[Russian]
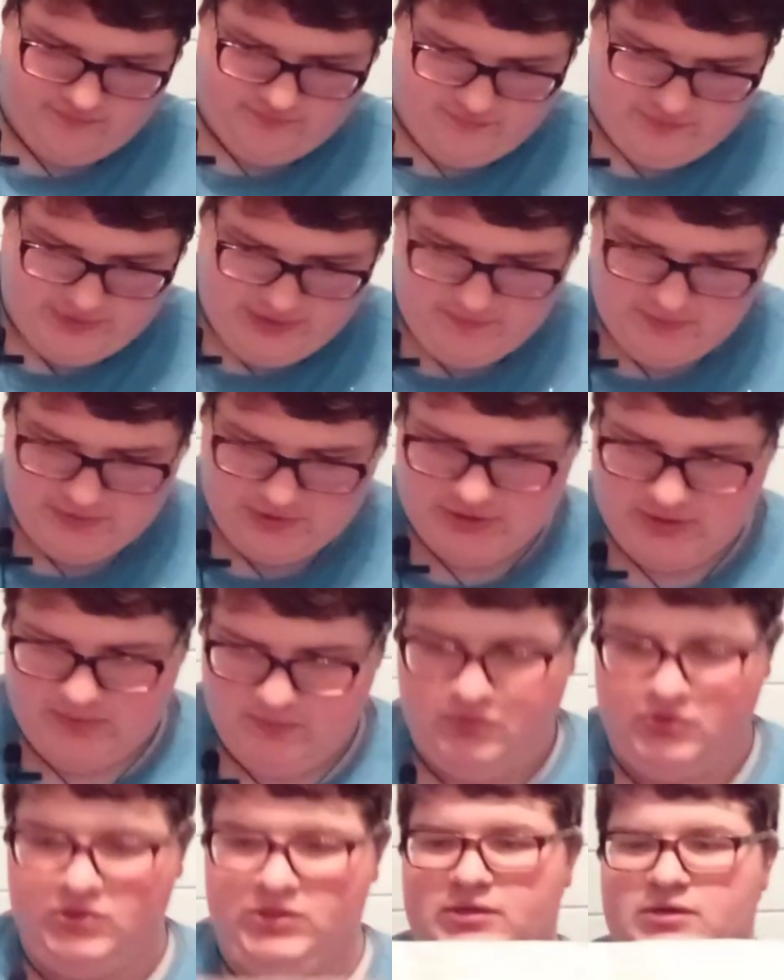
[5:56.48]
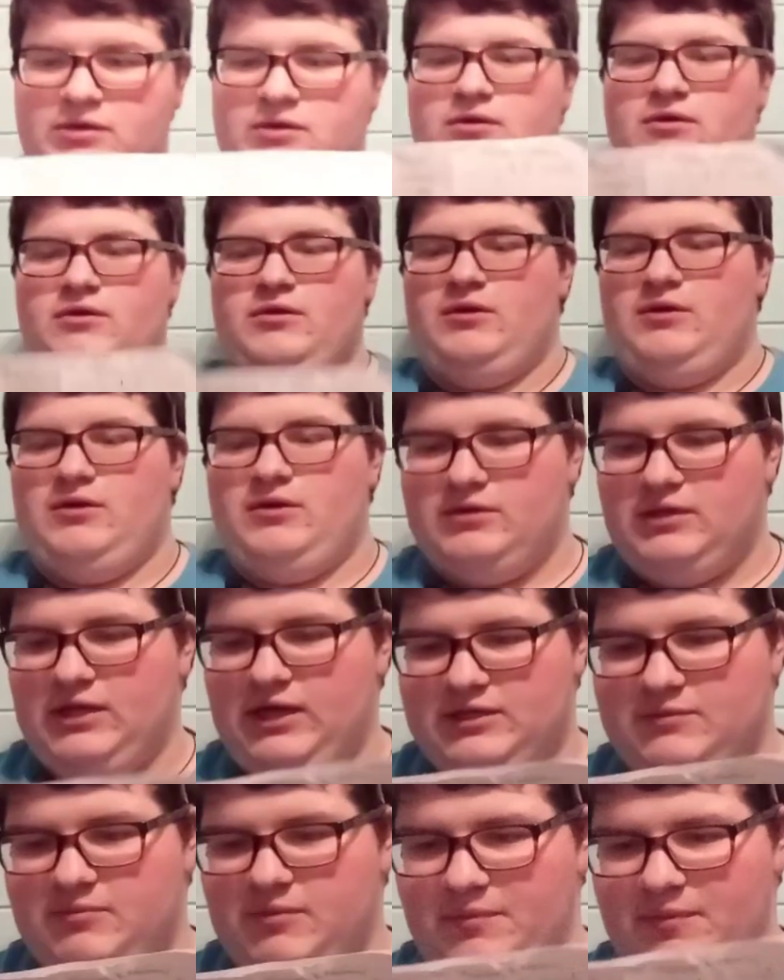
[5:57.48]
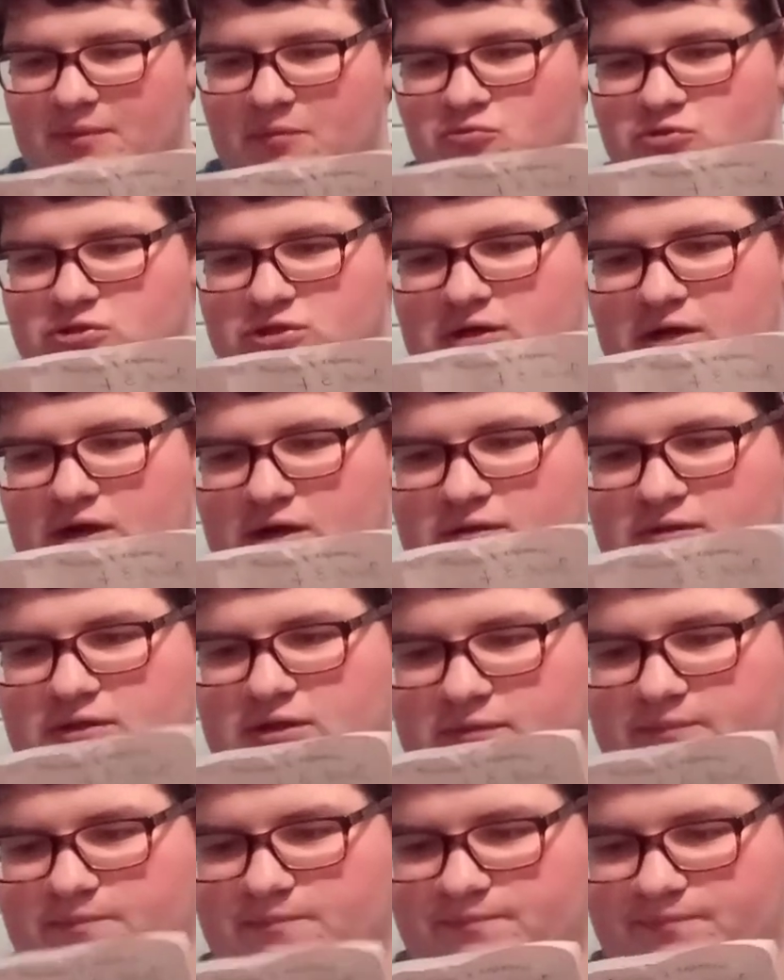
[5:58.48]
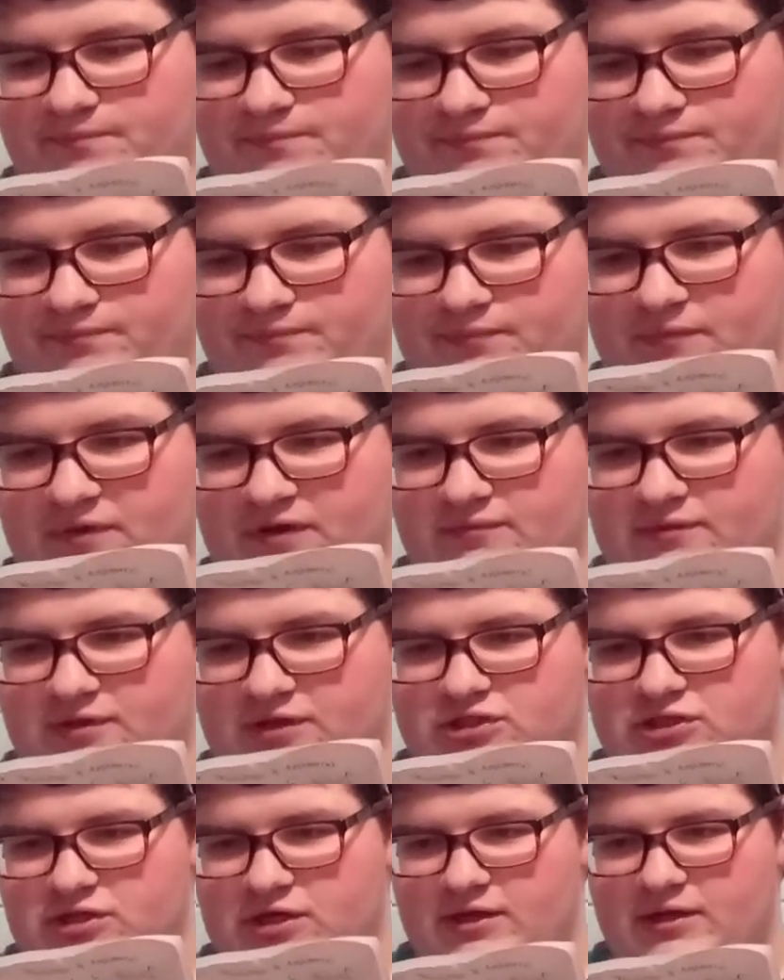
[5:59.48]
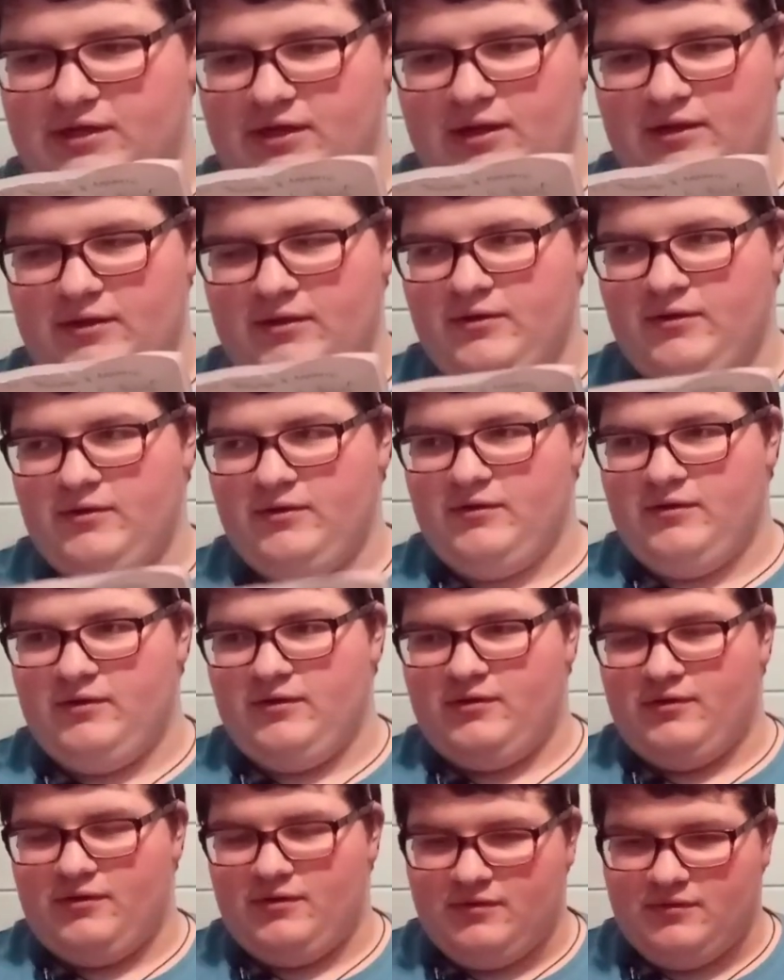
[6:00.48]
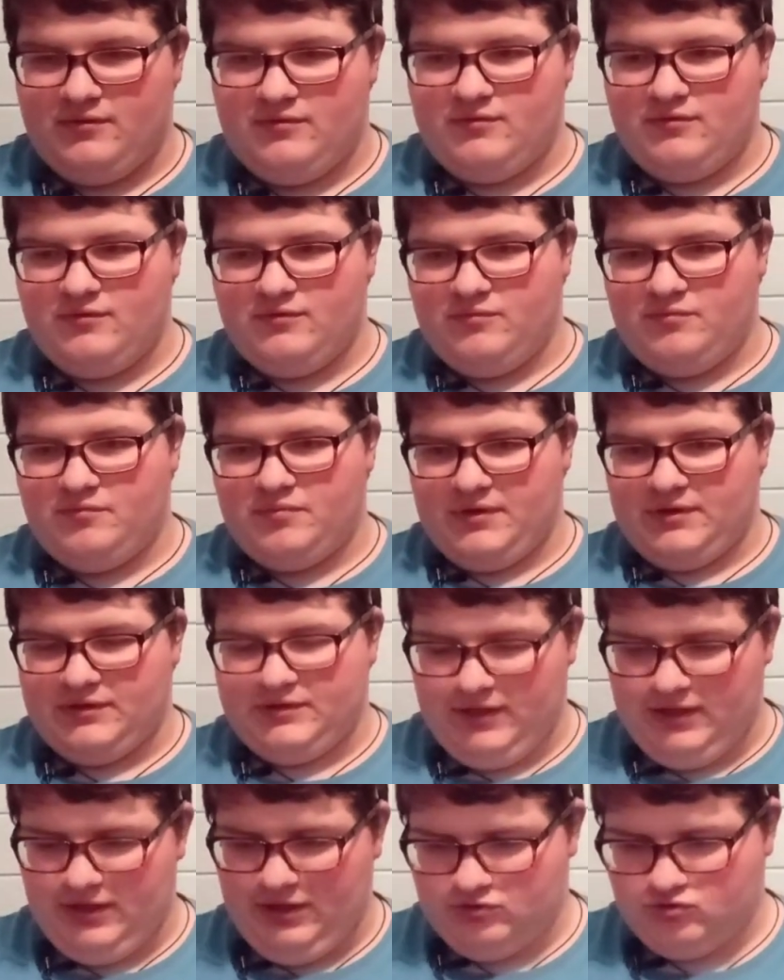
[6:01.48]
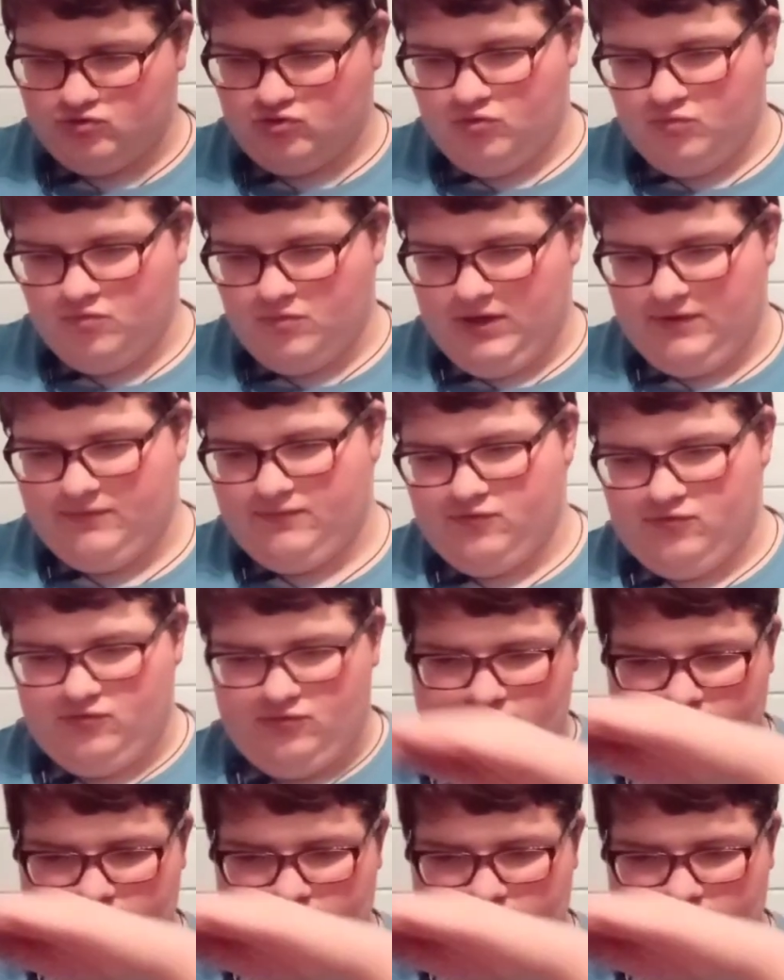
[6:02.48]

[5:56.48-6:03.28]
Пробитие было. Так, теперь по музыкалке. Флэш Рояль. Э, про итальянскую мафию.